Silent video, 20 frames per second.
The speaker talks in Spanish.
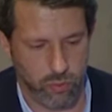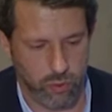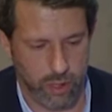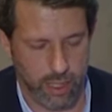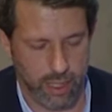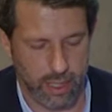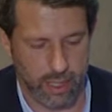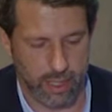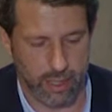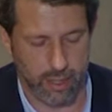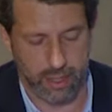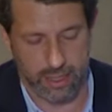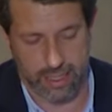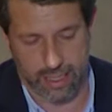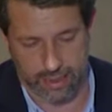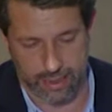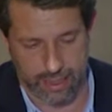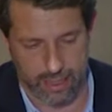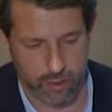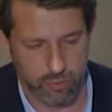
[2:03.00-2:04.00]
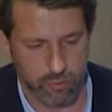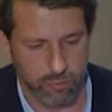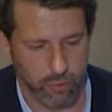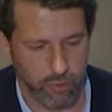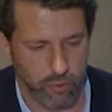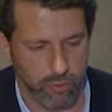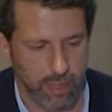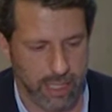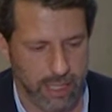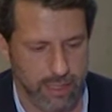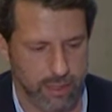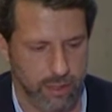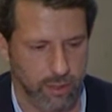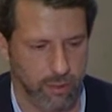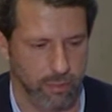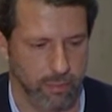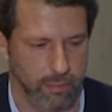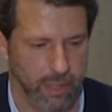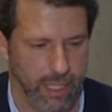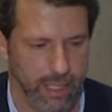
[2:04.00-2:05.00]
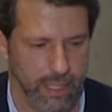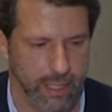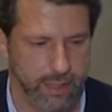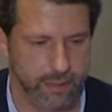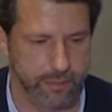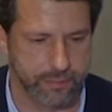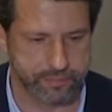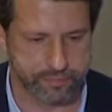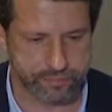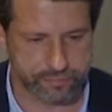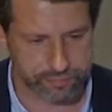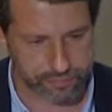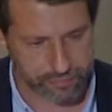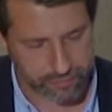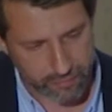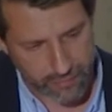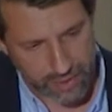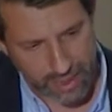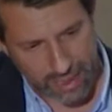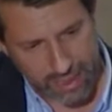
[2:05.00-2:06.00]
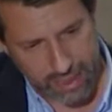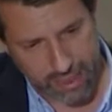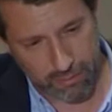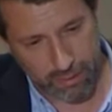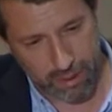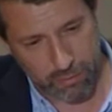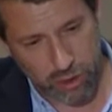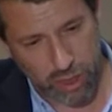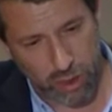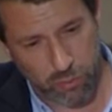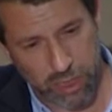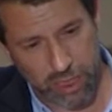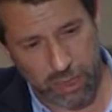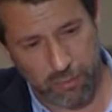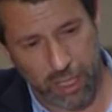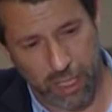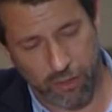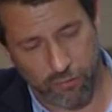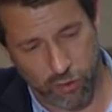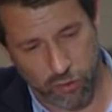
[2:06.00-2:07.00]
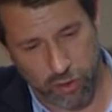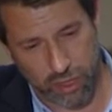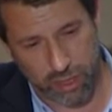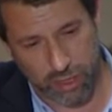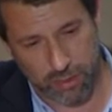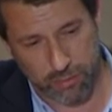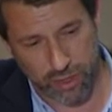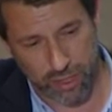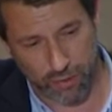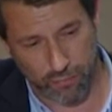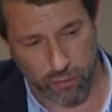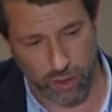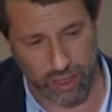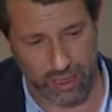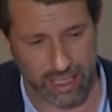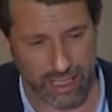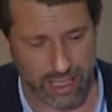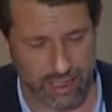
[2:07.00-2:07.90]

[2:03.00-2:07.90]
o en, estrategias un poco más complejas. Si hablamos de Aguas de Vilaflor, si hablamos de Fuente